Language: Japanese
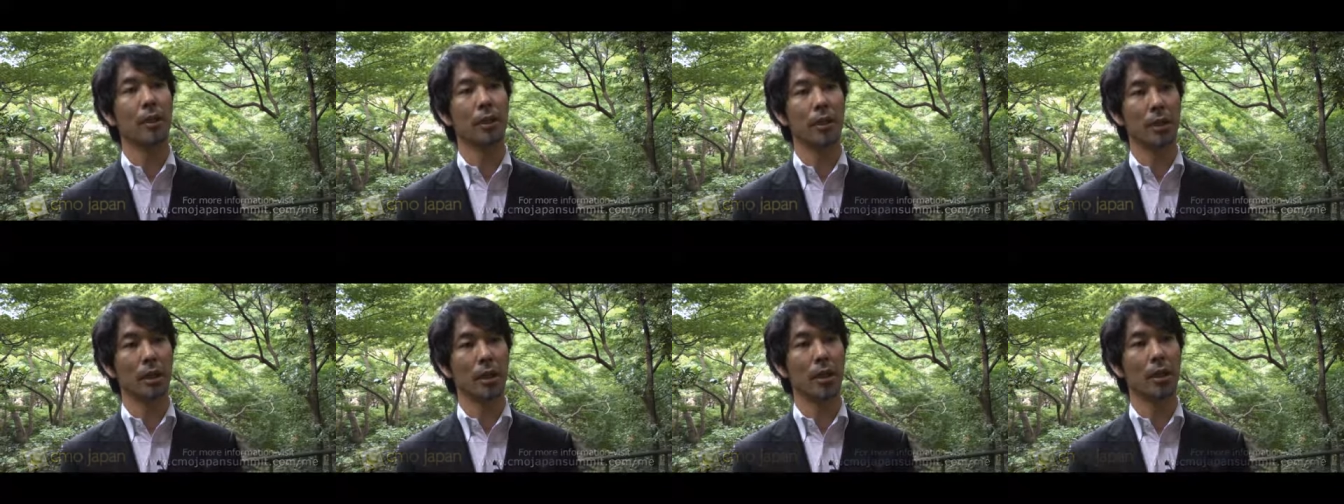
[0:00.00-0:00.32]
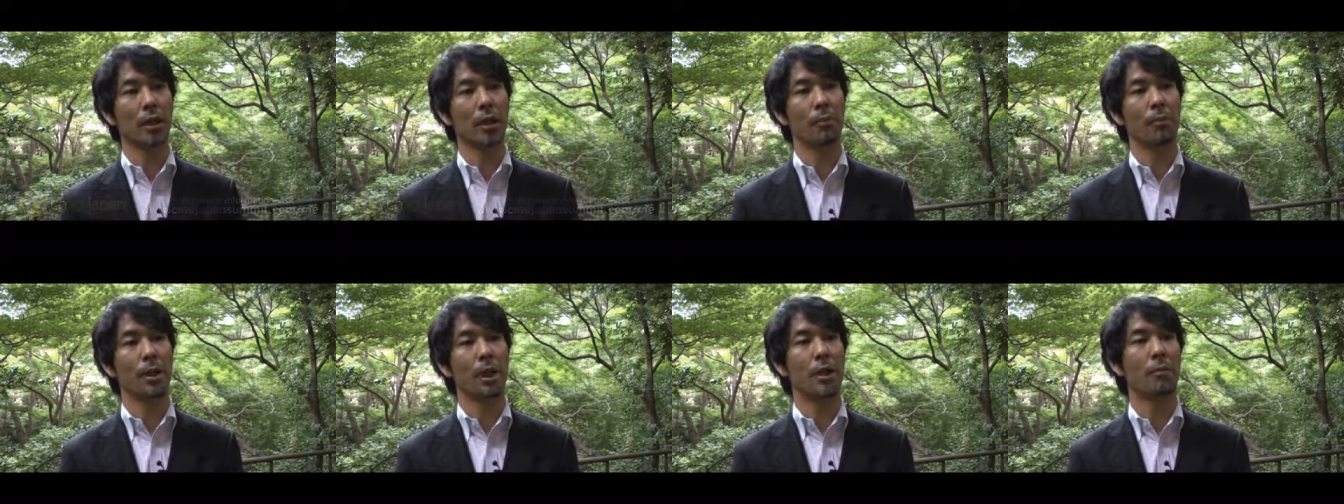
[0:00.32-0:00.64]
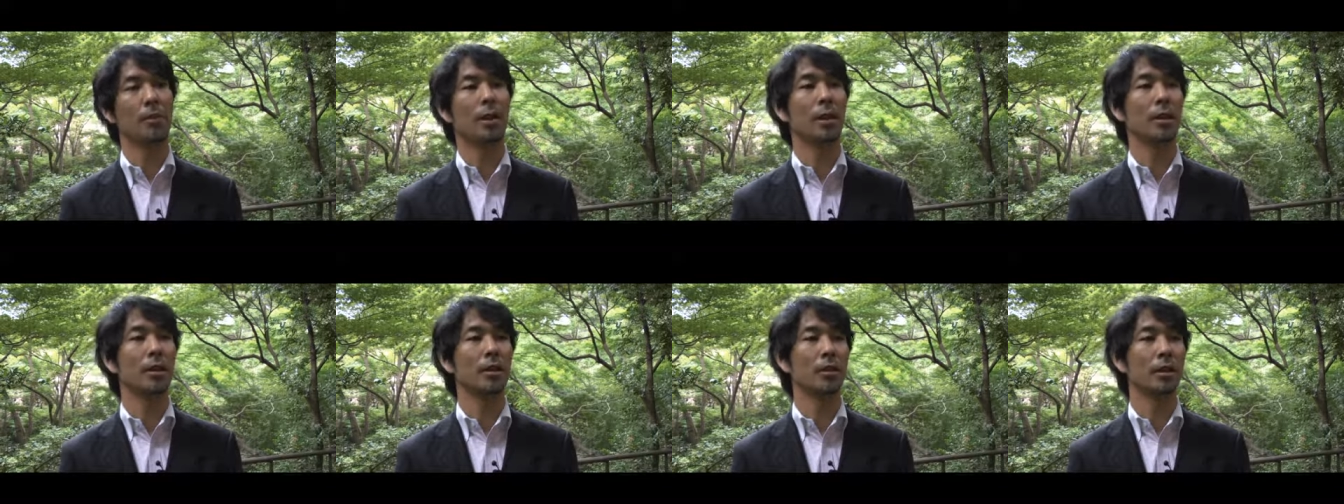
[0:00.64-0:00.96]
アメリカが
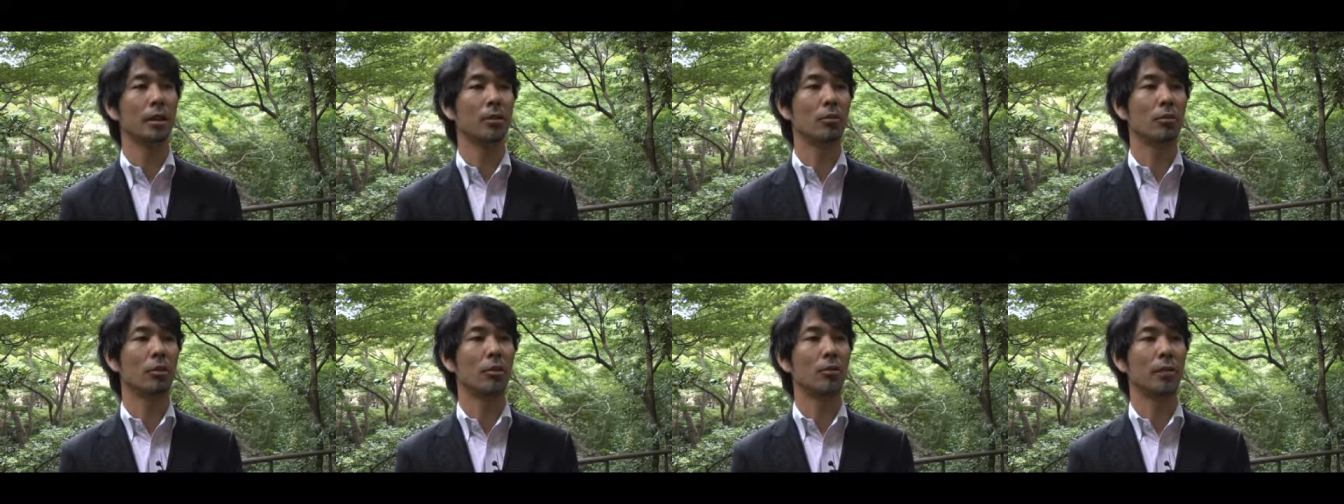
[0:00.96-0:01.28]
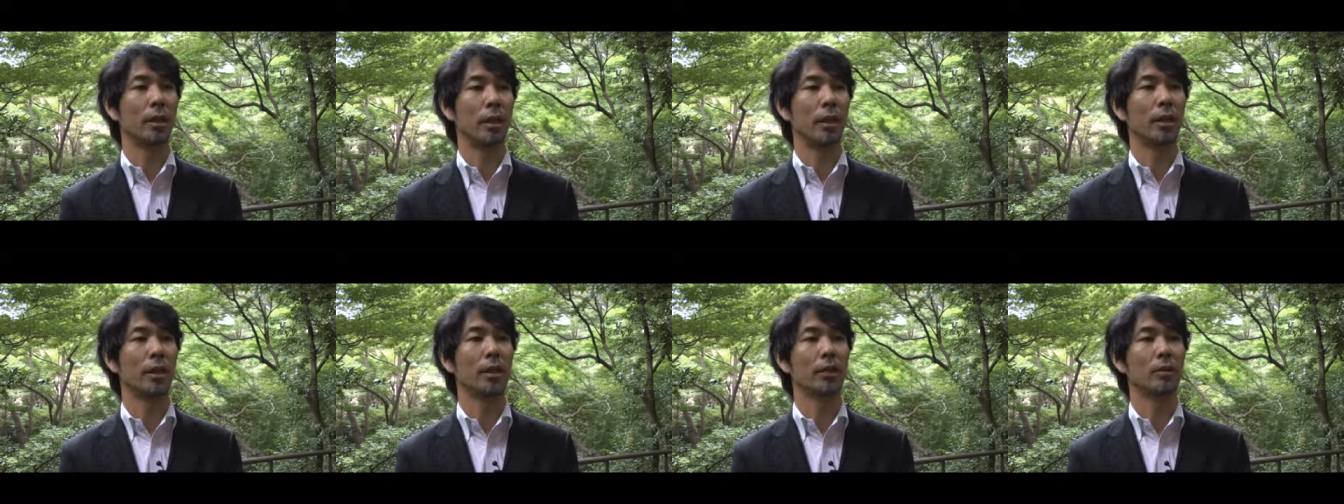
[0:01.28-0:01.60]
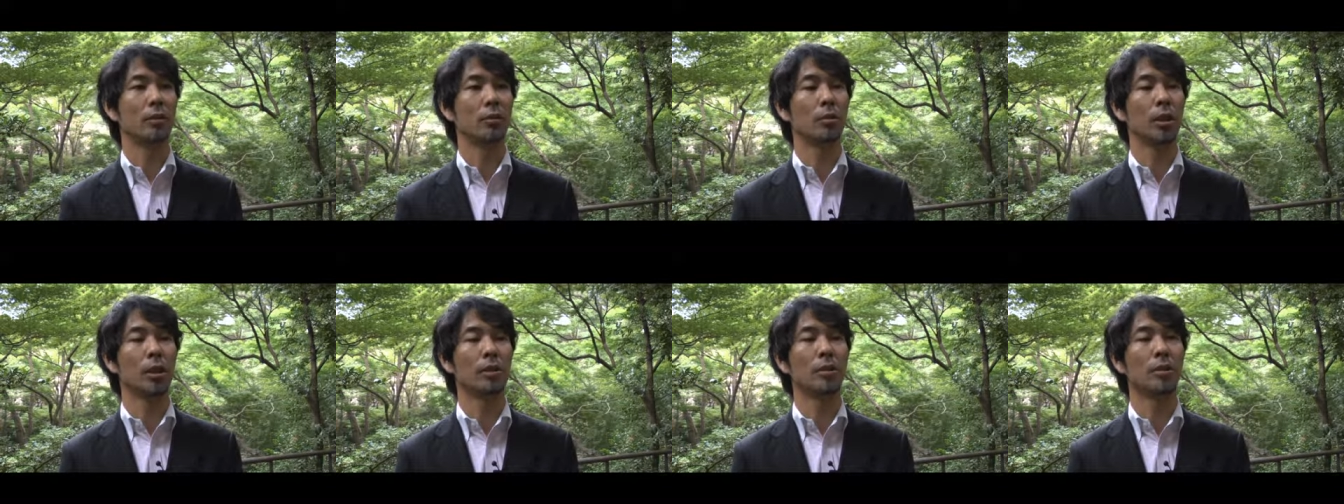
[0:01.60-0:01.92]
バラバラに例えば
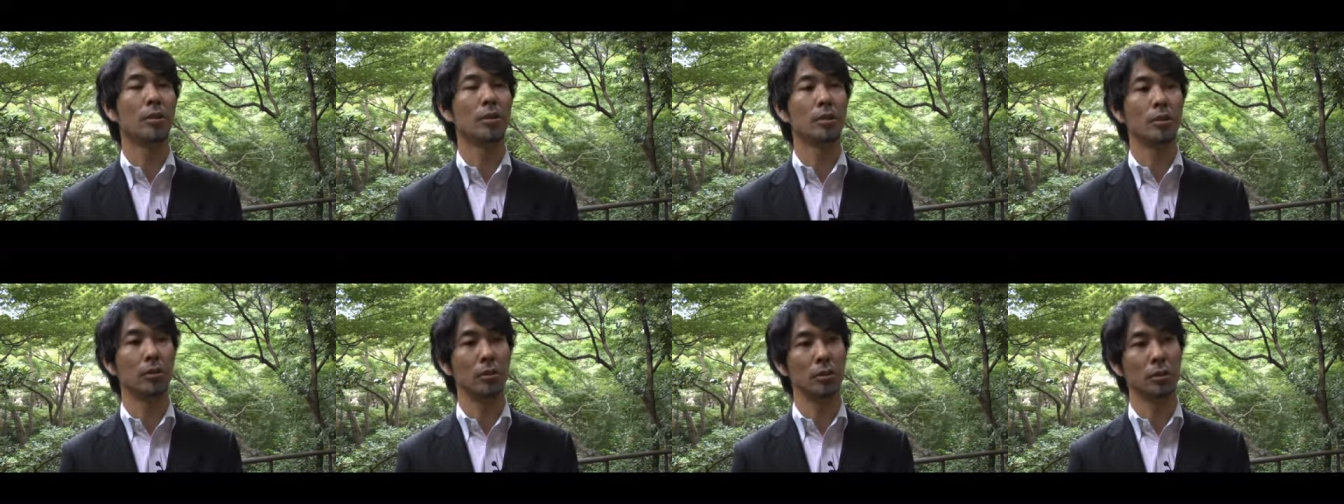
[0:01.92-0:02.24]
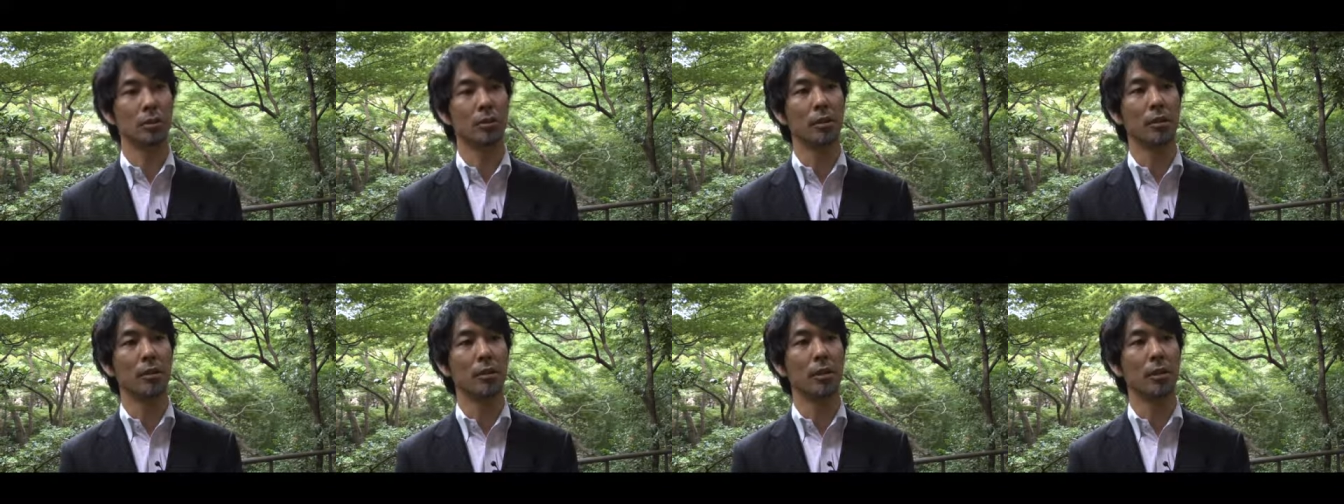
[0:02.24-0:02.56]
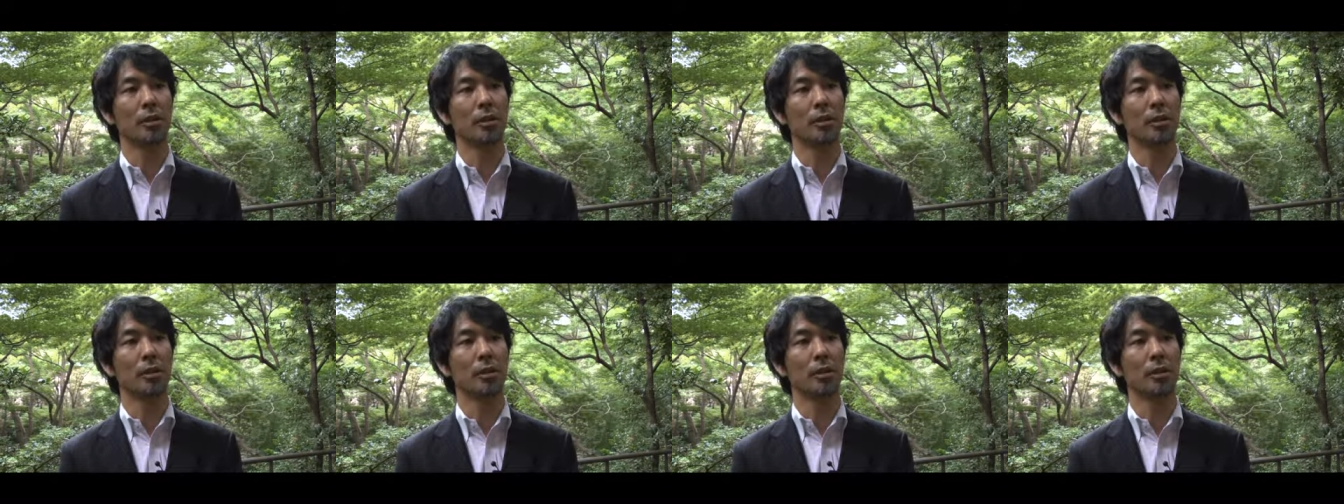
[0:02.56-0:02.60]
情報発信するっていう